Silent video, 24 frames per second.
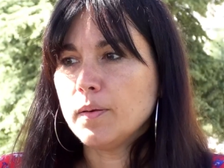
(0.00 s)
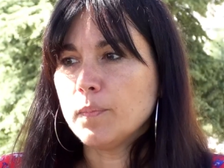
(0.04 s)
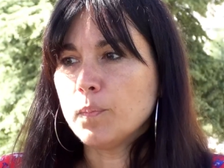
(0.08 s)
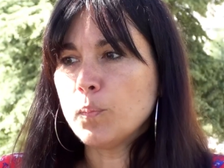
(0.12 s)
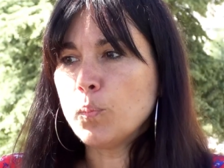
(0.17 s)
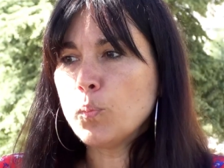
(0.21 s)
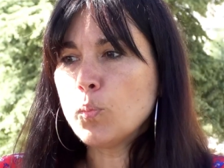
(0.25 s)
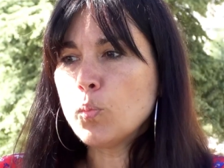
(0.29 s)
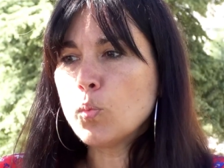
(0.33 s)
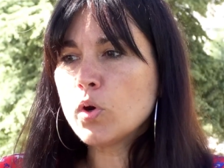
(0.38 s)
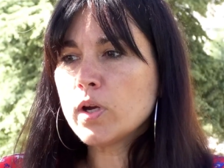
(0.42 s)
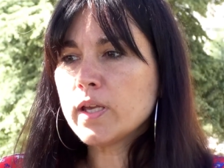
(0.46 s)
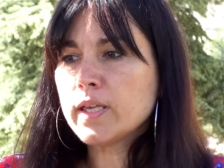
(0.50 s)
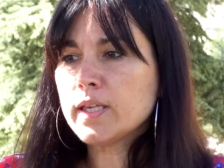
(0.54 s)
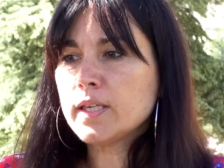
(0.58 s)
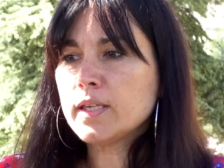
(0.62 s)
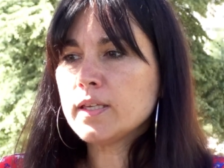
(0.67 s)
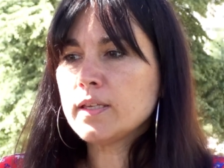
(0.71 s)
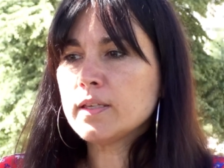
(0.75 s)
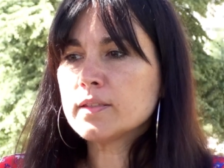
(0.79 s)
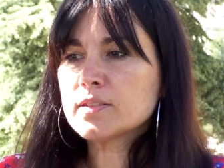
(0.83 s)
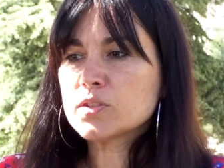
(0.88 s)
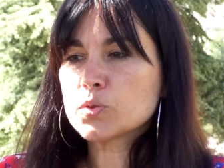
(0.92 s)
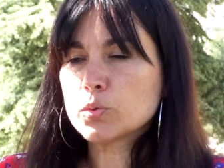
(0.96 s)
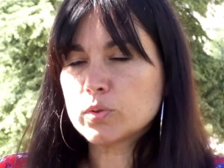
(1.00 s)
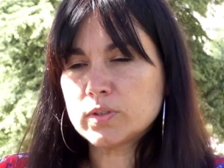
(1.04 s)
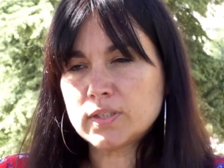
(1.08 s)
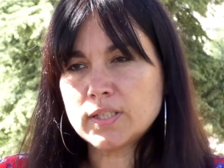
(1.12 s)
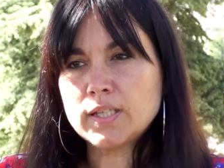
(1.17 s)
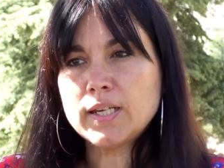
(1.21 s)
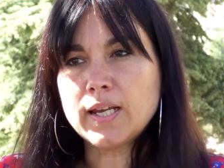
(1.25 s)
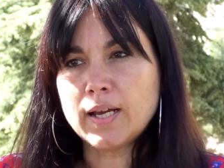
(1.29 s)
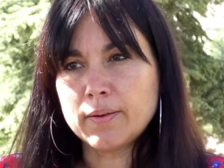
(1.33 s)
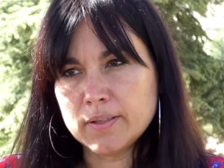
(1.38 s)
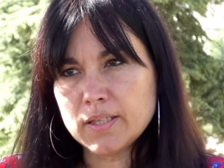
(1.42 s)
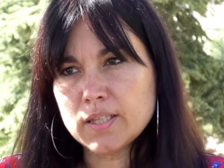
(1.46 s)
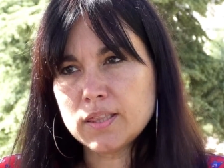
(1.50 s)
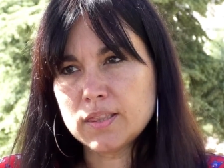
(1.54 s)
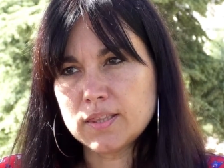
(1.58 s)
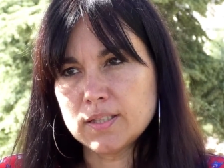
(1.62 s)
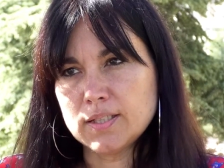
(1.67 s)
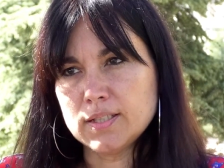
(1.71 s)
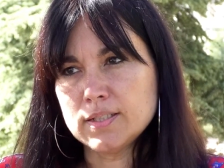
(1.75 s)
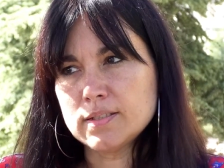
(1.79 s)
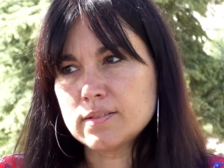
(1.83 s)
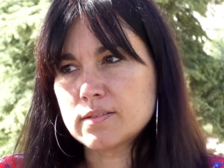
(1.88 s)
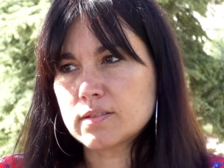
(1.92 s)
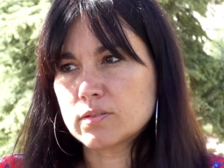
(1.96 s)
muy sutil a
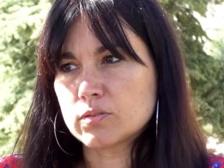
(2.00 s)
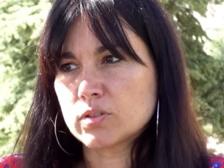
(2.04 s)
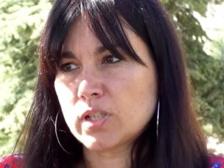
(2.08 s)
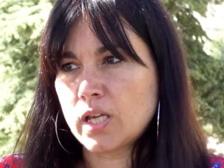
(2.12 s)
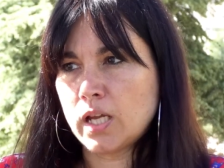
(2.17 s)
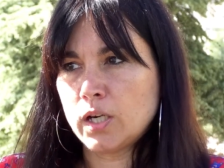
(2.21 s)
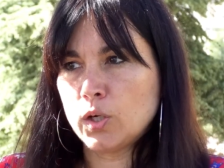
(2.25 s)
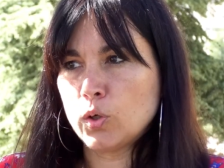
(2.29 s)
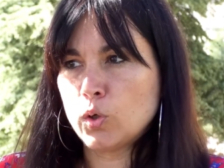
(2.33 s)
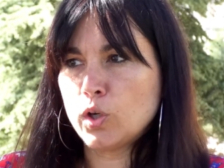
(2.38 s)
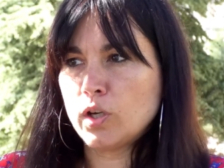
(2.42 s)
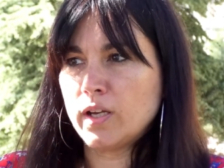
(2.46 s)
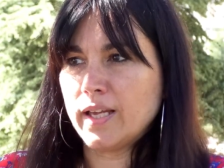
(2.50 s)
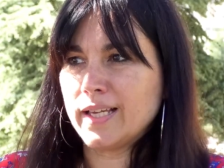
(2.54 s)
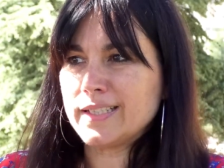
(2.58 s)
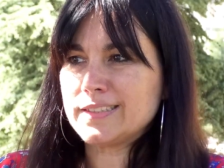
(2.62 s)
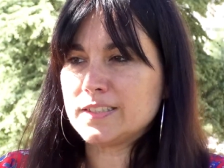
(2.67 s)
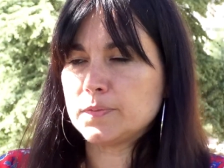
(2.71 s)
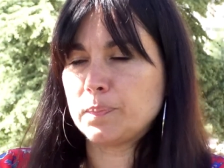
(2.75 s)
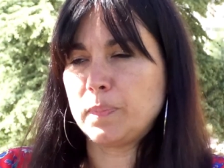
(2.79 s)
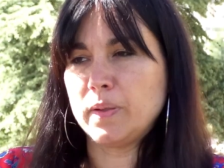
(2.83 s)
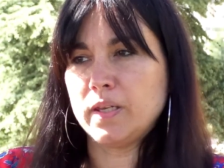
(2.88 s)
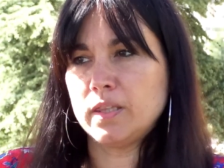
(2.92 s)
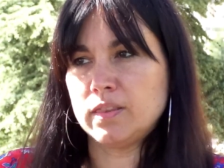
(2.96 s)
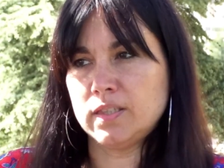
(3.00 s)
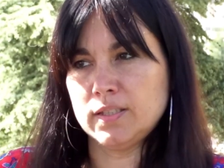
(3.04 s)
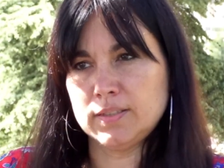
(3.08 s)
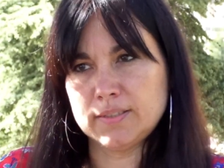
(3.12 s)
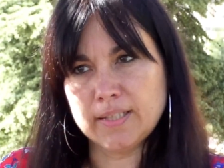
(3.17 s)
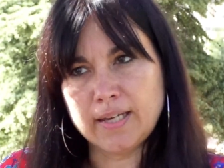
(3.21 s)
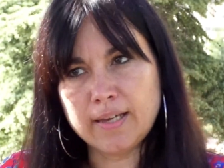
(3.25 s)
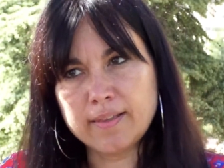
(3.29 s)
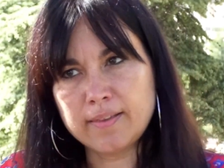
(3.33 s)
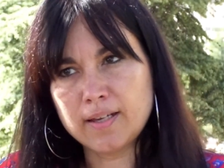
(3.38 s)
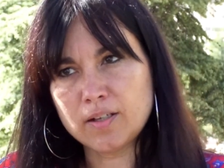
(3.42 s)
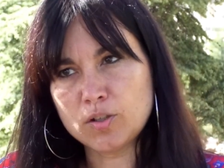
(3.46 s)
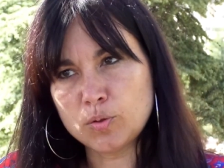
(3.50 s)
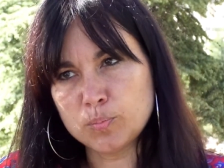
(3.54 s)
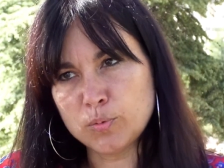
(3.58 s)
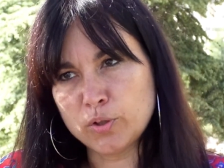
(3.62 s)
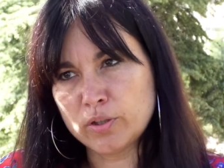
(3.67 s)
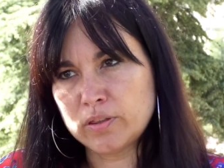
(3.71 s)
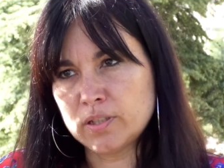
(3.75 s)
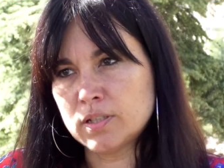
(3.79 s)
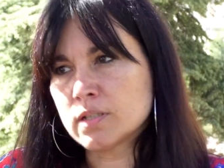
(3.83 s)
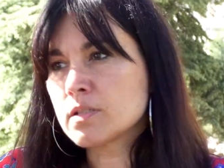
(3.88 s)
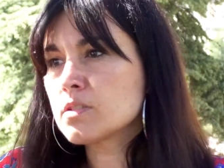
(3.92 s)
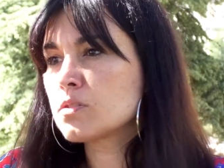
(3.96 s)
veces, o sea, no explicitada
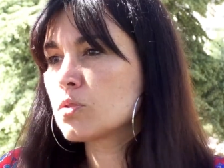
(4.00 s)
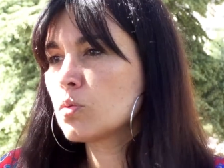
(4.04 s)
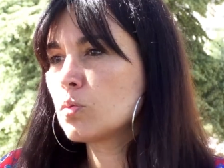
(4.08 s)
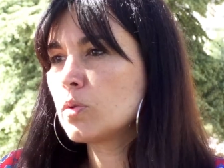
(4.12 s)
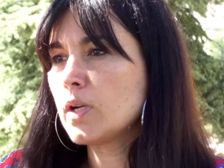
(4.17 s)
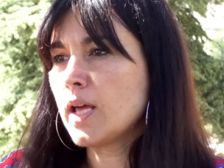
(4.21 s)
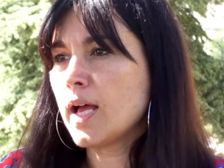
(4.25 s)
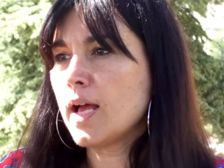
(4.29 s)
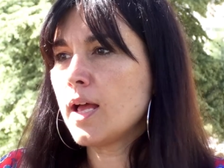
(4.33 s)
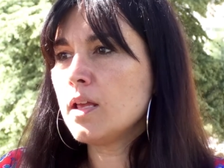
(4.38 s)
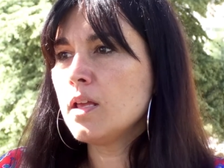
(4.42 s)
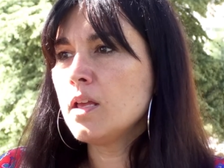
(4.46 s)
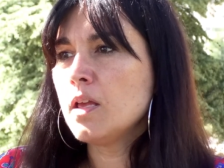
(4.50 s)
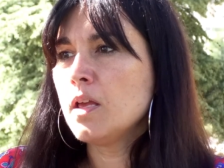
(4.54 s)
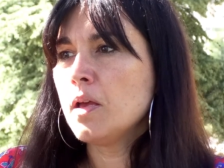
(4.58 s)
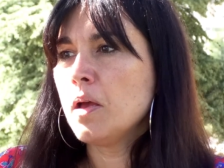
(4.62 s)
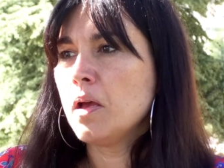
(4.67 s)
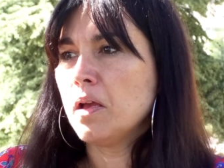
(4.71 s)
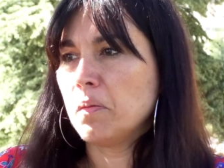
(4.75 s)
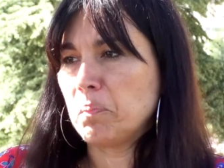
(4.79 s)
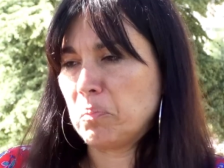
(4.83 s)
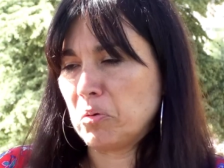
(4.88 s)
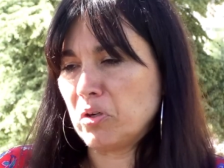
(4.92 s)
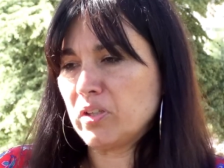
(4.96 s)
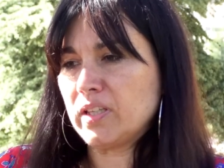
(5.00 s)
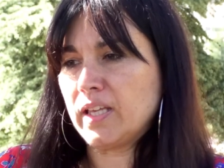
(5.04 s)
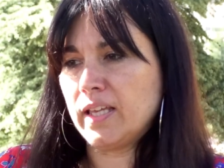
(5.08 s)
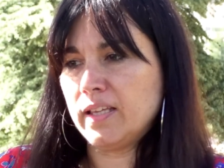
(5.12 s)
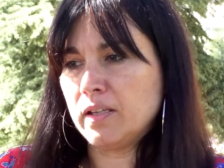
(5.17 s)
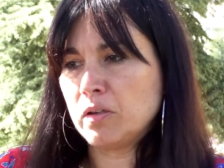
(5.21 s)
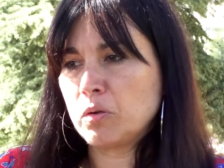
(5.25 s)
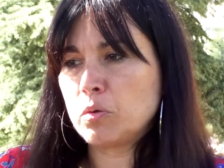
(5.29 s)
como censura, porque